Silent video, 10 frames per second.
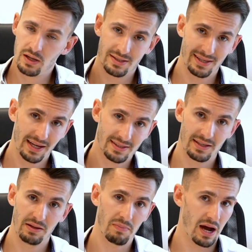sechs,
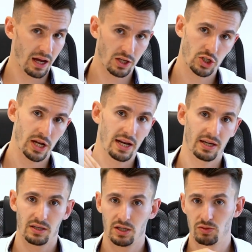sieben,
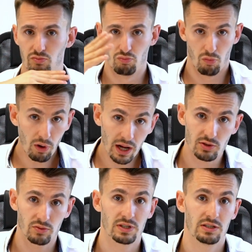achtstellige
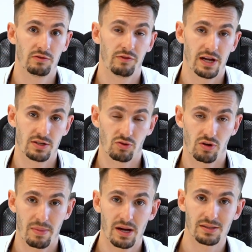Monatsumsätze vielleicht sogar
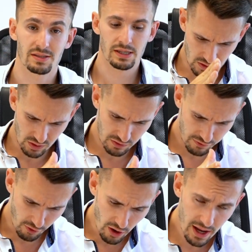machst, wenn du dich
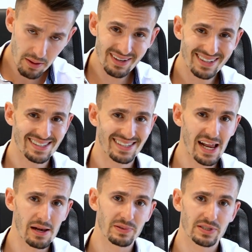vorher mit dir
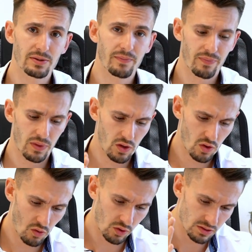selbst
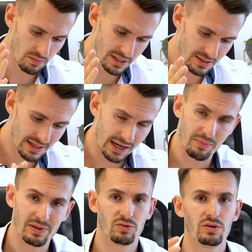und mit deiner
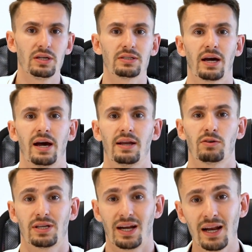Persönlichkeit
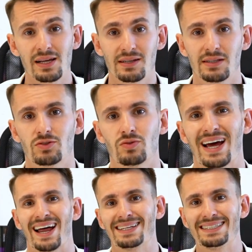auseinandersetzt und
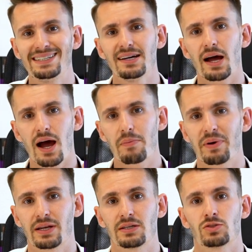an dir
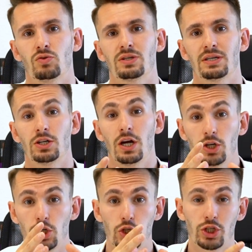arbeitest und ein
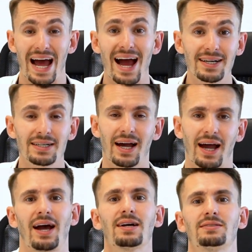starken
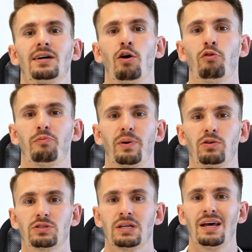Charakter
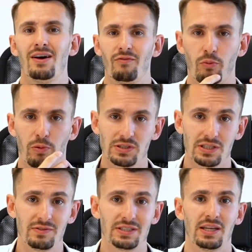aufbaust, wo
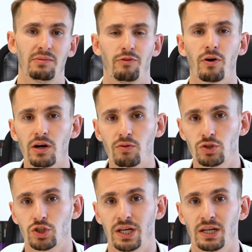Positivität im
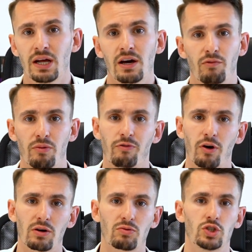Vordergrund steht, wo im
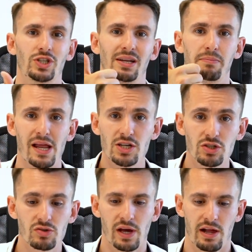Vordergrund steht,
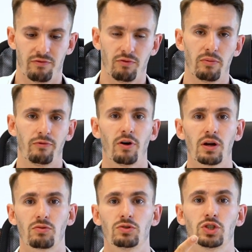Menschen zu helfen, wo im
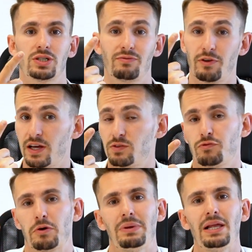Vordergrund vielleicht
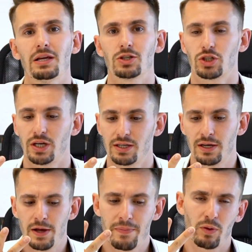Familie steht
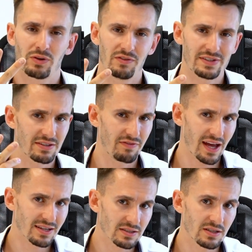und gewisse
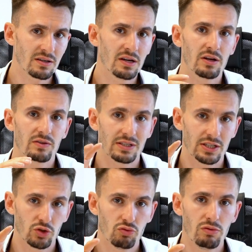Werte,
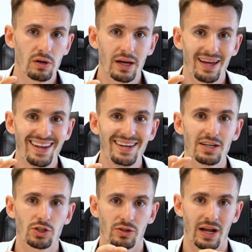die du in
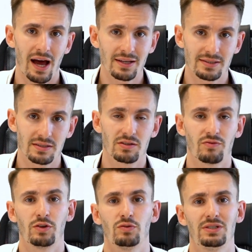dir schon hast,
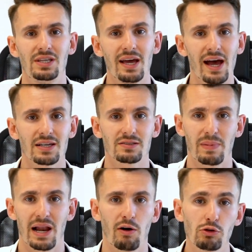wenn du die
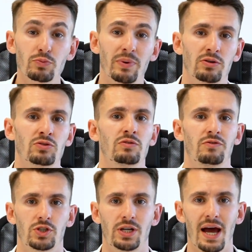erstmal ausbaust und
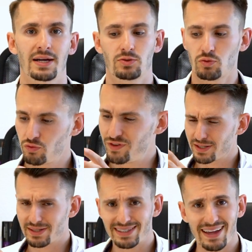verstärkst und du
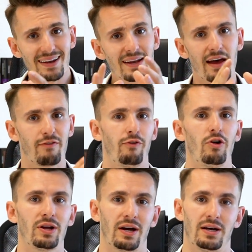wirst dann
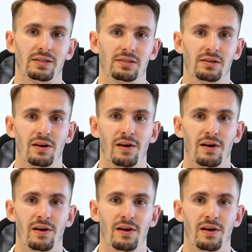erfolgreich,